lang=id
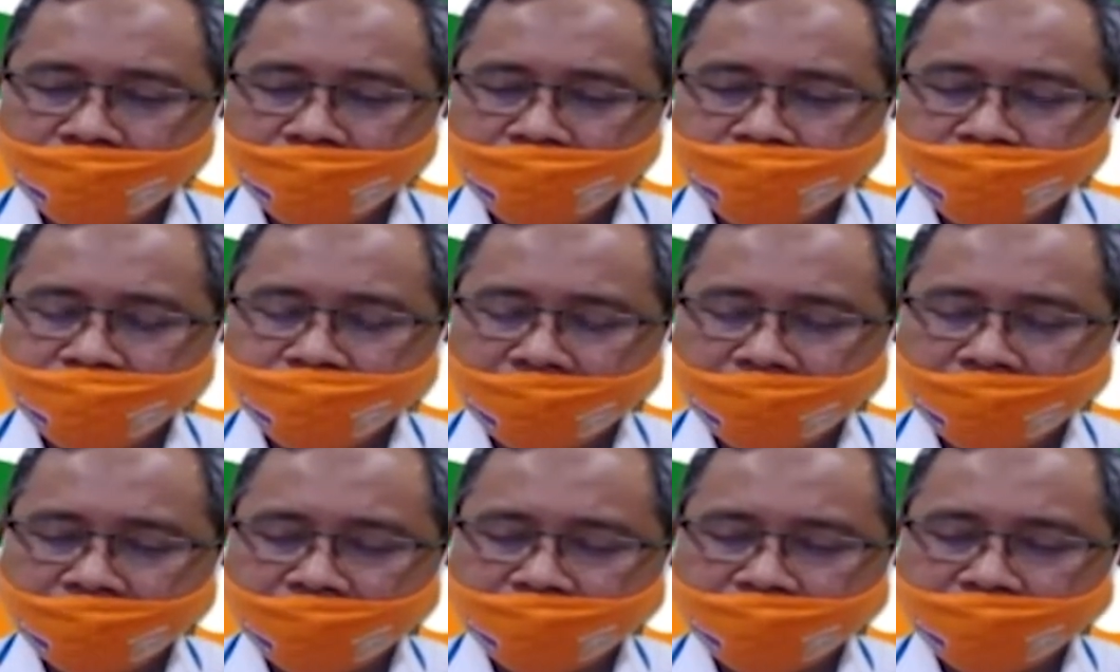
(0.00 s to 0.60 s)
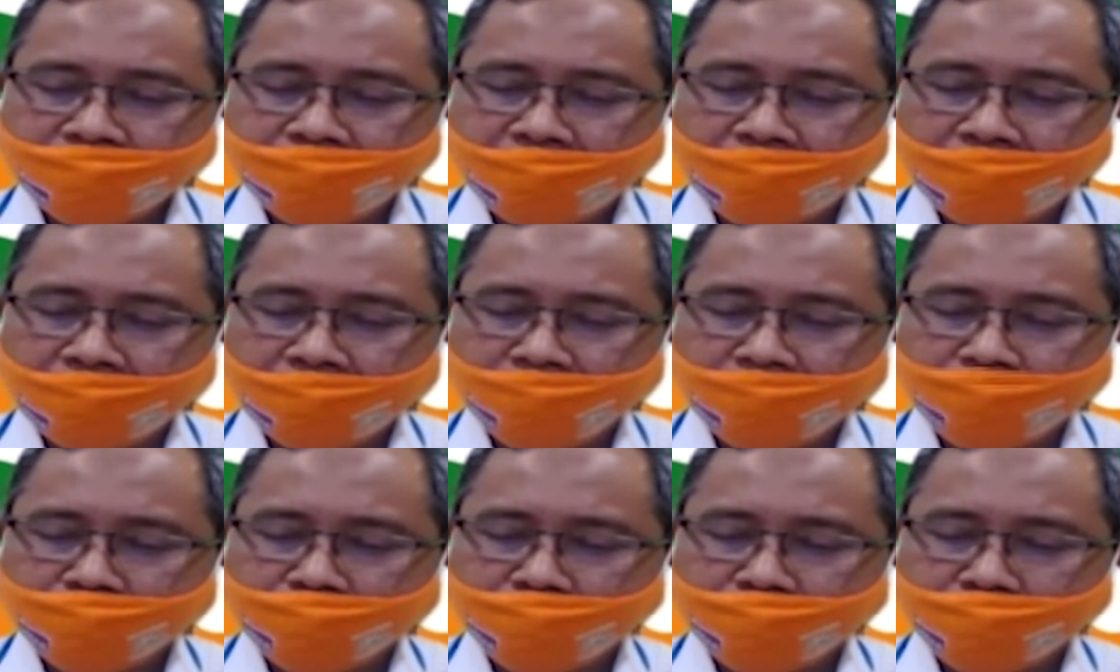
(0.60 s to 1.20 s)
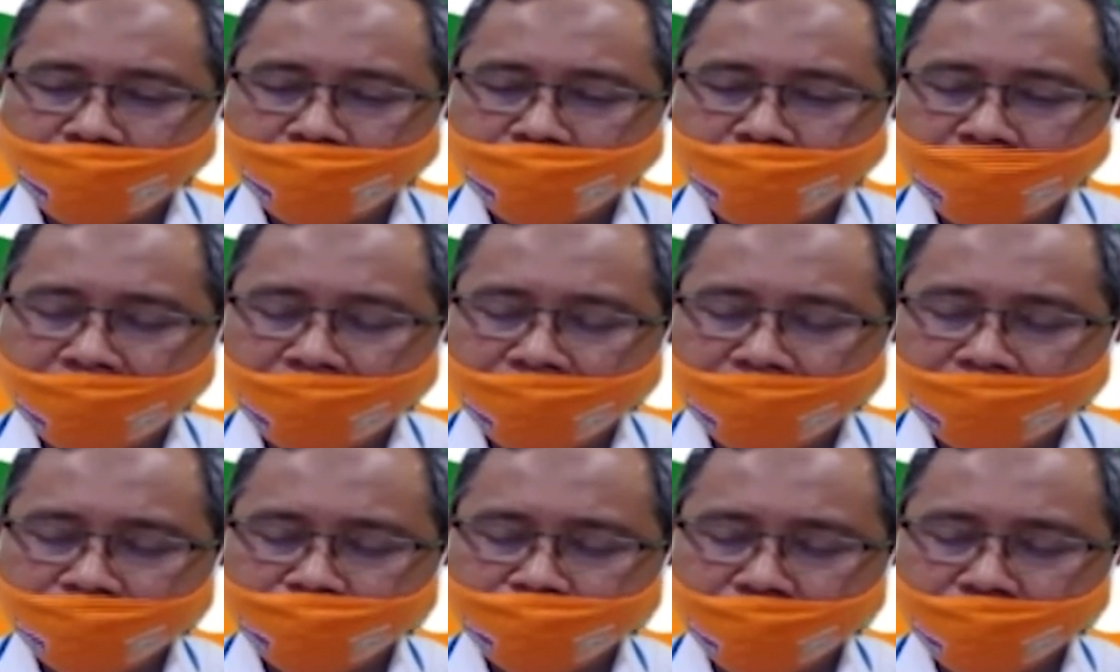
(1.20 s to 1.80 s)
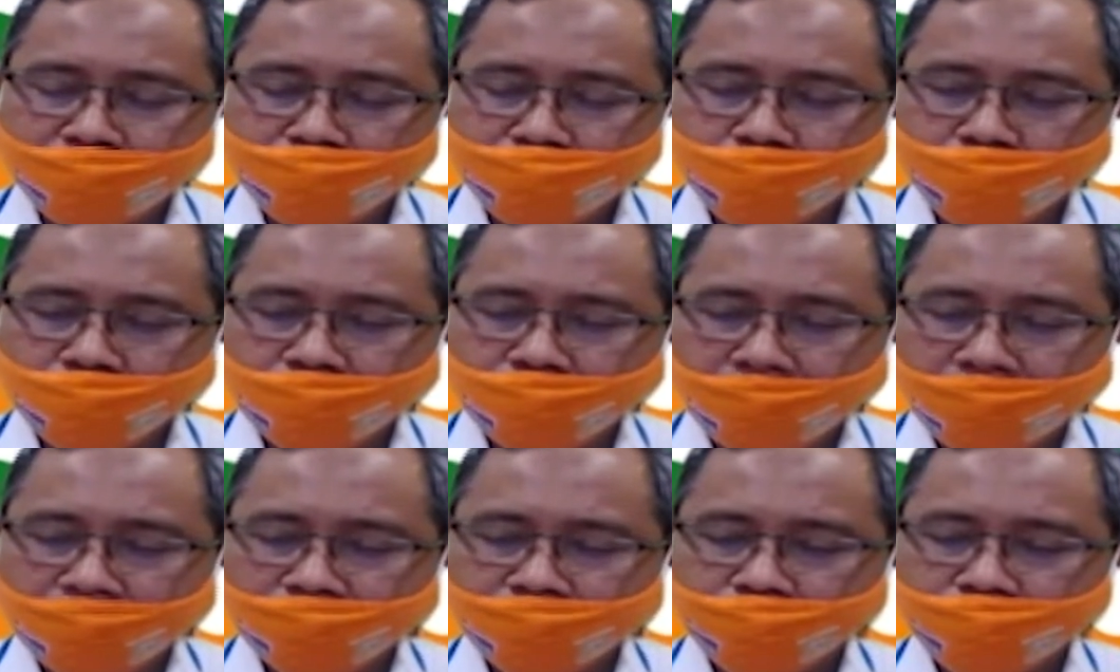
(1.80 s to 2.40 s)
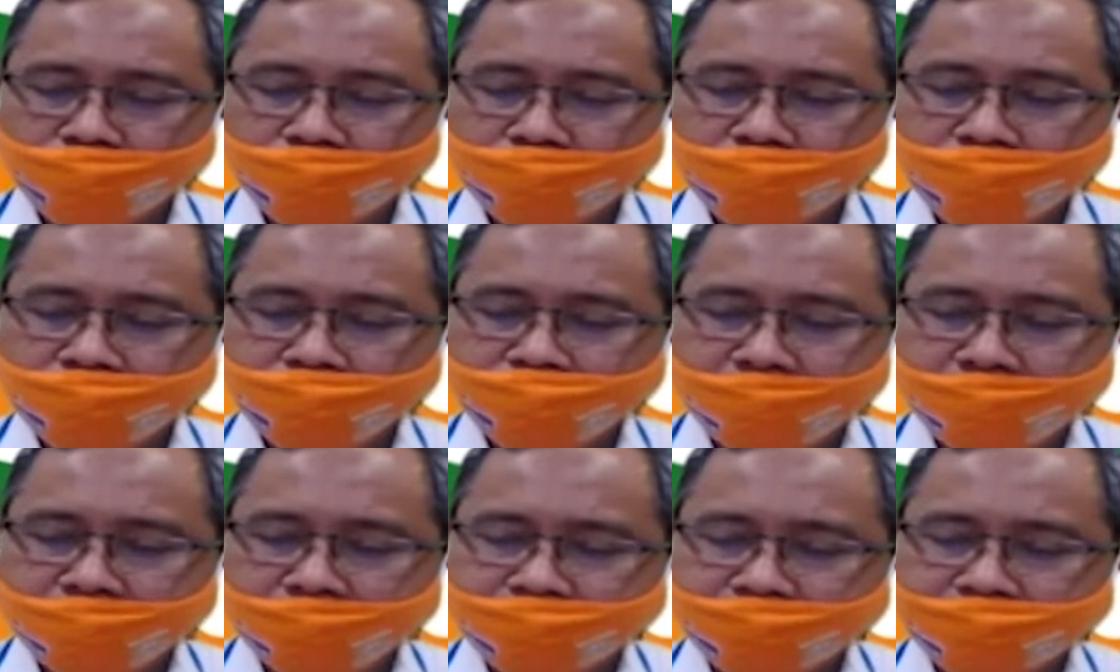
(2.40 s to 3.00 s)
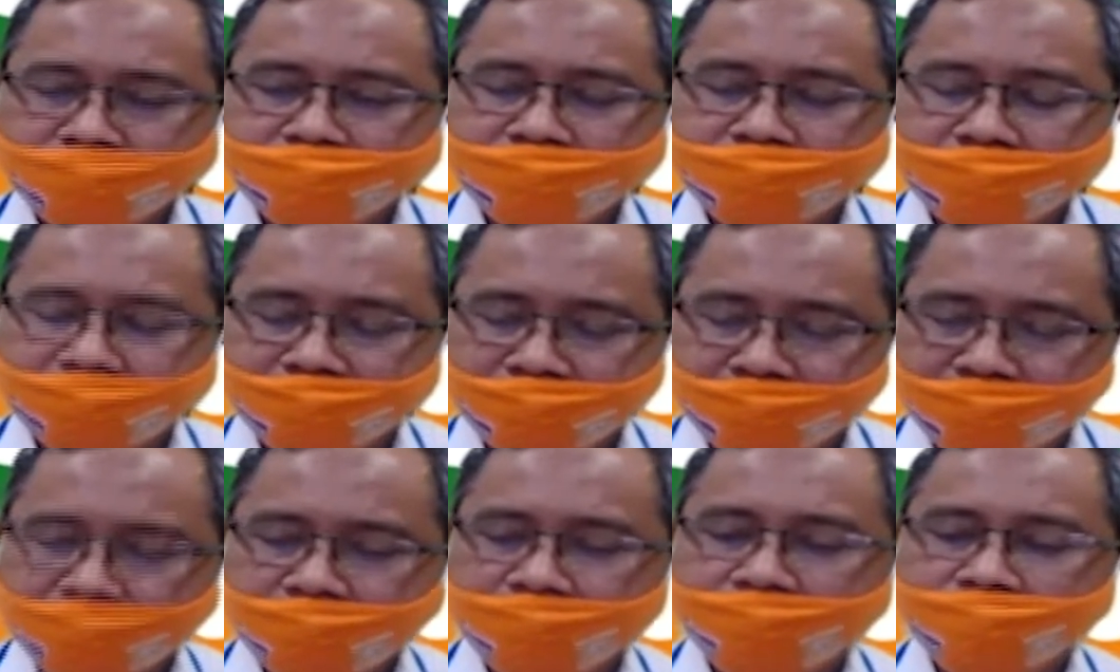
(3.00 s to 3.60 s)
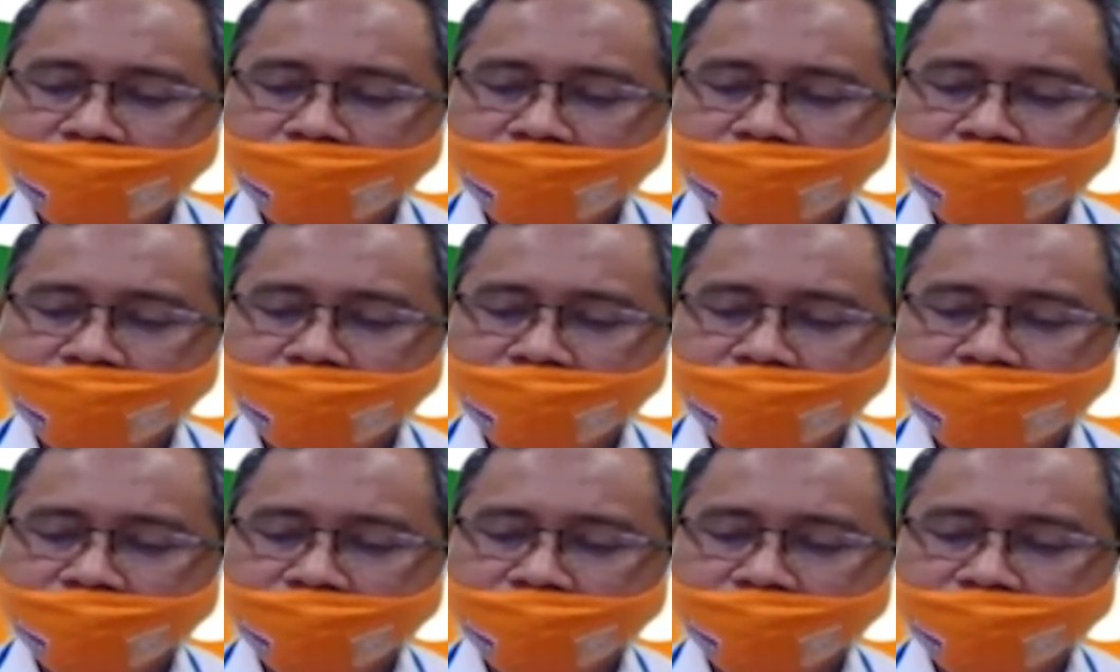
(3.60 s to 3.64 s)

Jakarta barat menuju utara itu di Station City.